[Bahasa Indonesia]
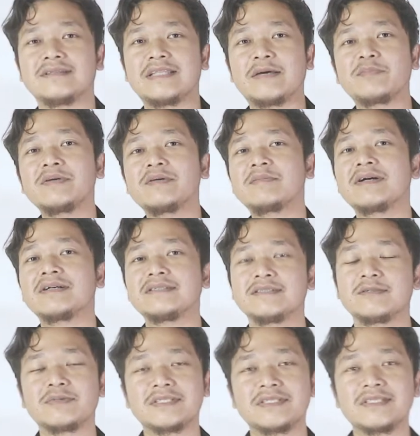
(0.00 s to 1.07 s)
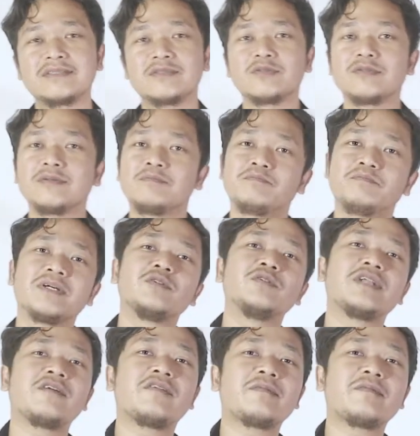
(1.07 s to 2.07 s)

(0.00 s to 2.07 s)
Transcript: tapi memang seperti itu pengguna